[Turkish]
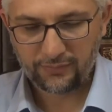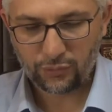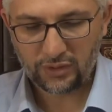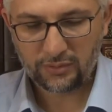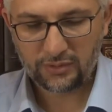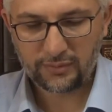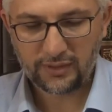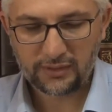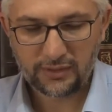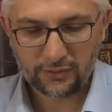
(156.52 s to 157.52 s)
böyle bir
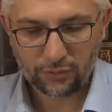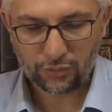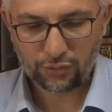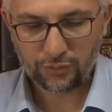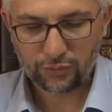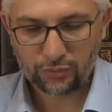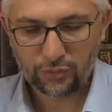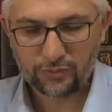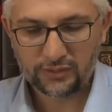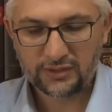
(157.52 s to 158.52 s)
melekle görüşme durumun
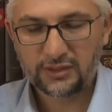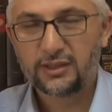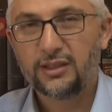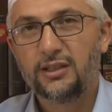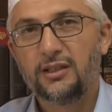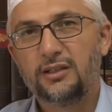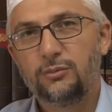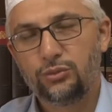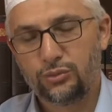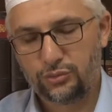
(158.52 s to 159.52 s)
olmadığı için
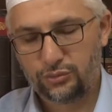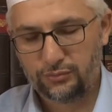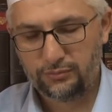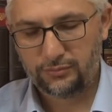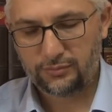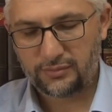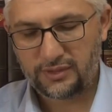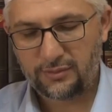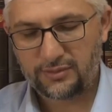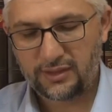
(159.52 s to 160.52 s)
bu
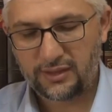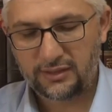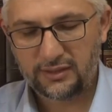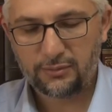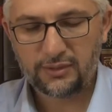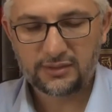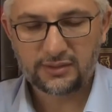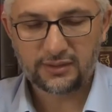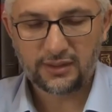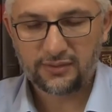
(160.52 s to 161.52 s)
sebzeleri
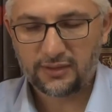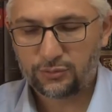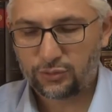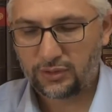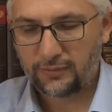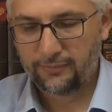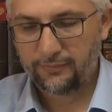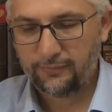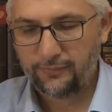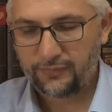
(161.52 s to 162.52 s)
yiyebilirsin diye Efendimiz ona
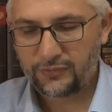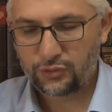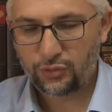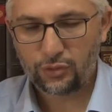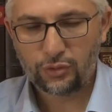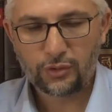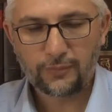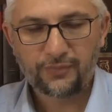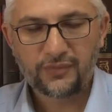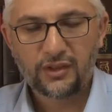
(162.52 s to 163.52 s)
söylüyor.
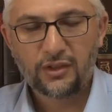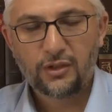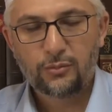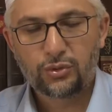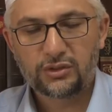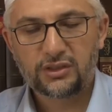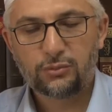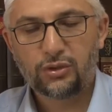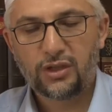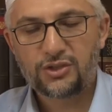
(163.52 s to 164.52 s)
Buradaki
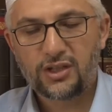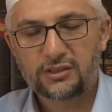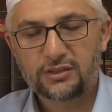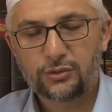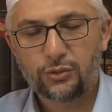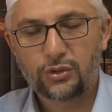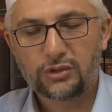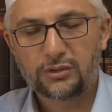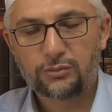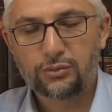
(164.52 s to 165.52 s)
münacat
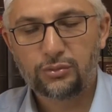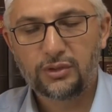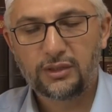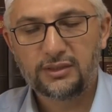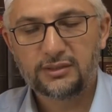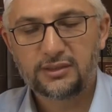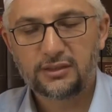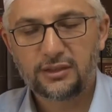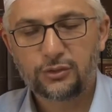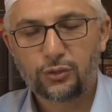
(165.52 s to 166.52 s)
orada bulunan
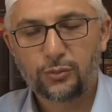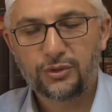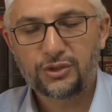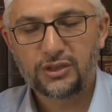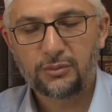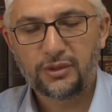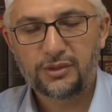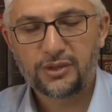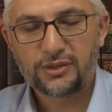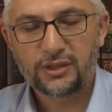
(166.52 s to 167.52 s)
insanların görüp
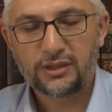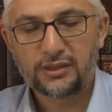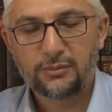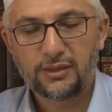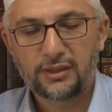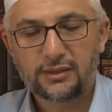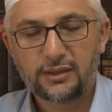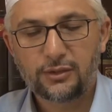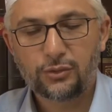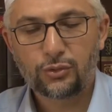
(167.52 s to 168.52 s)
iştemeyeceği şekilde
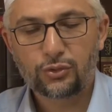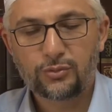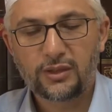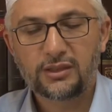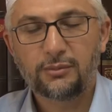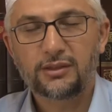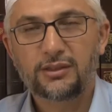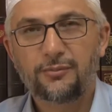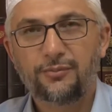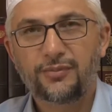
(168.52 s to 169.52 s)
meleklerle konuşmak
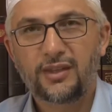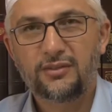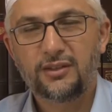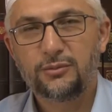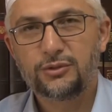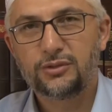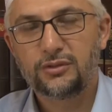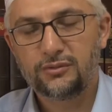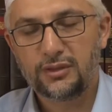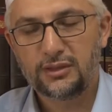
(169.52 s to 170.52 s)
demektir. Efendimiz
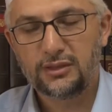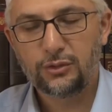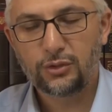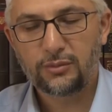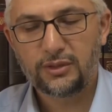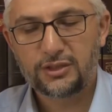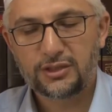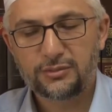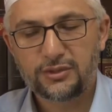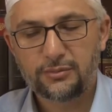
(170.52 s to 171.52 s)
vahiy geliyor ama hiç
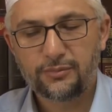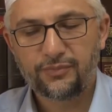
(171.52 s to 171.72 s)
kimse